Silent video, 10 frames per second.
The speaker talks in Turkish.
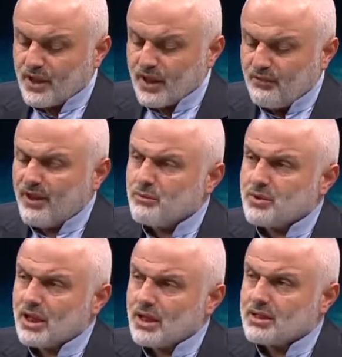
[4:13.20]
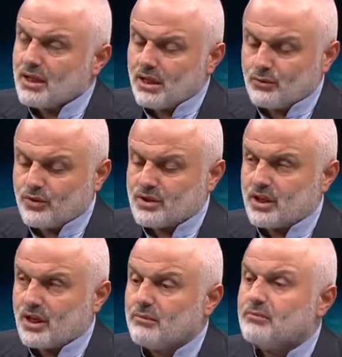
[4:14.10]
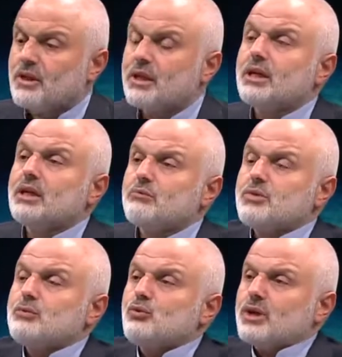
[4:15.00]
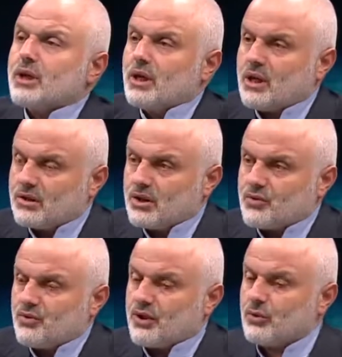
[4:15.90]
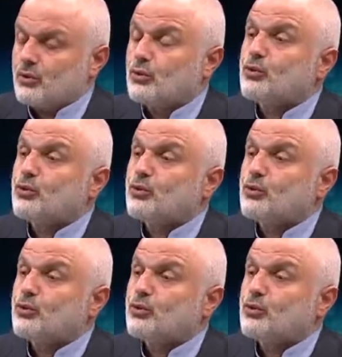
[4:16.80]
Efendimiz Aleyhisselatü Vesselam bizi bu şekilde teşvik ediyor.